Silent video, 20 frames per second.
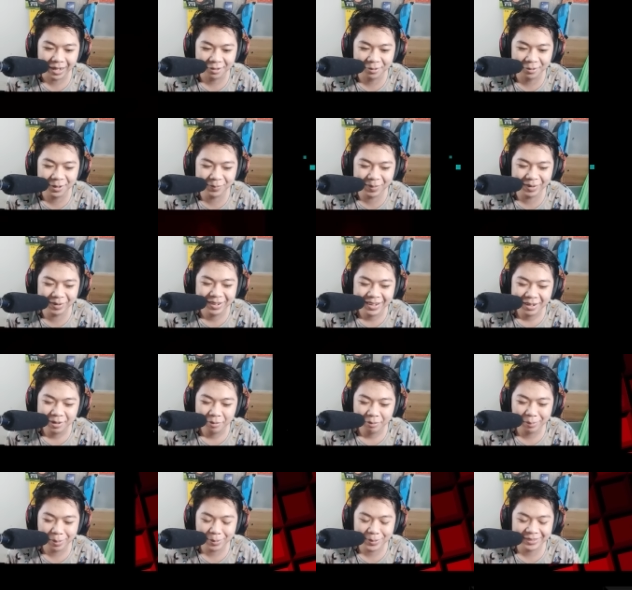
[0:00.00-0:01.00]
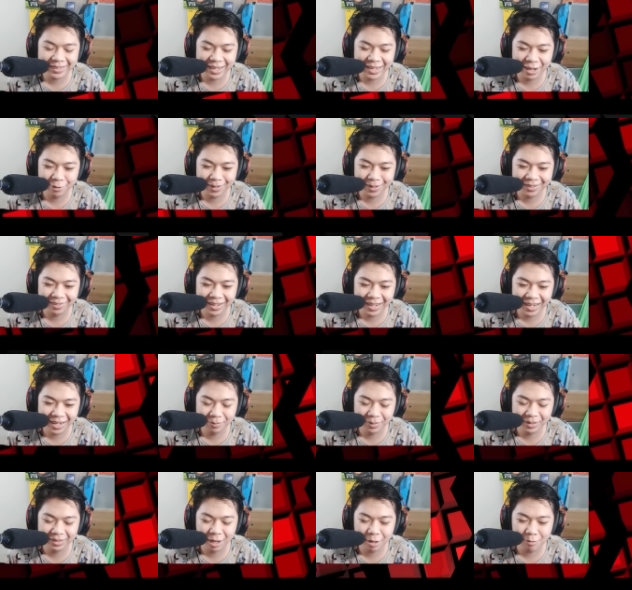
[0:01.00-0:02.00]
mới mới bóp skill mọi người ơi
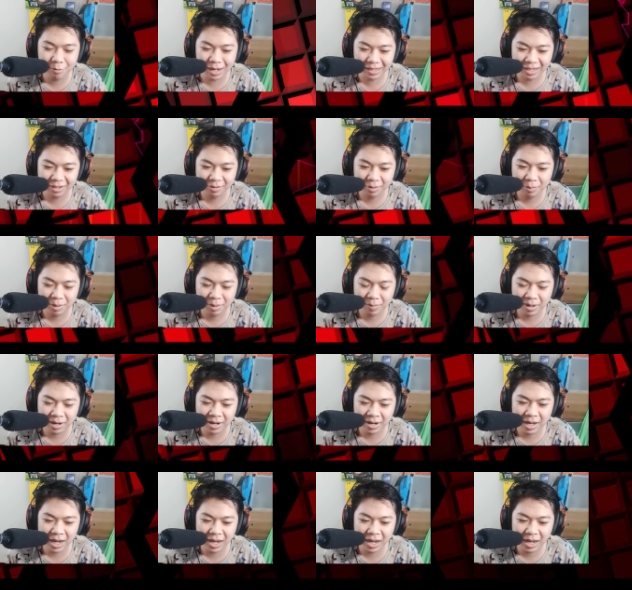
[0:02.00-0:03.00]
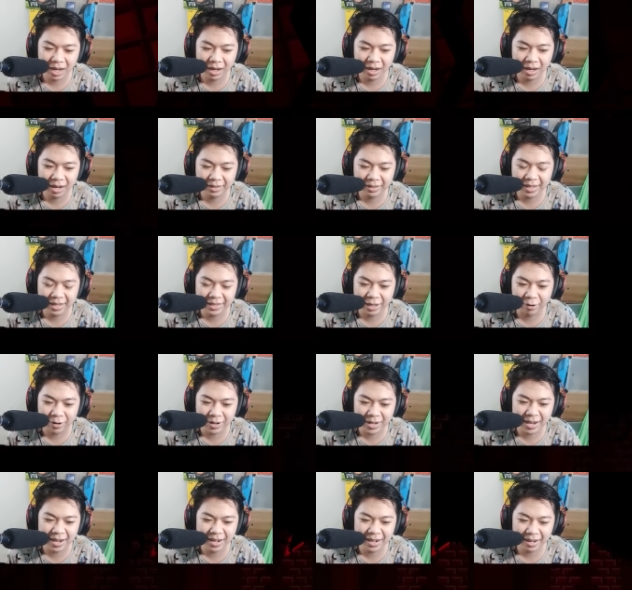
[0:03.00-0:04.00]
mình rửa mặt nên mình bóp mới uh, chơi giỏi
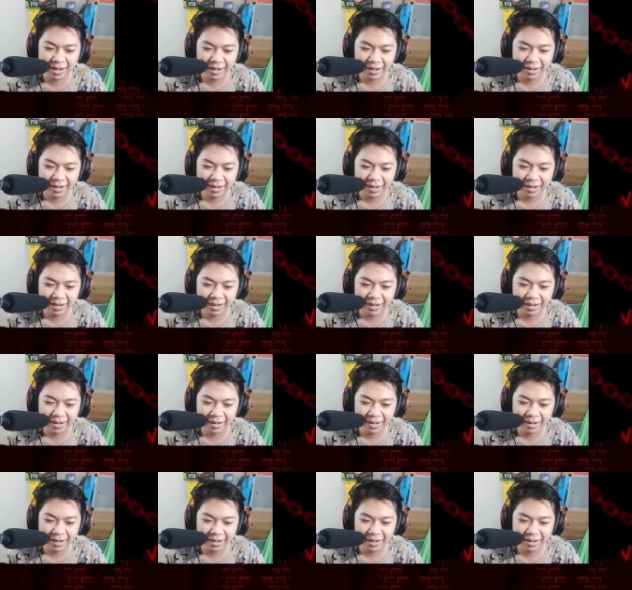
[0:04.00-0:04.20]
hơn á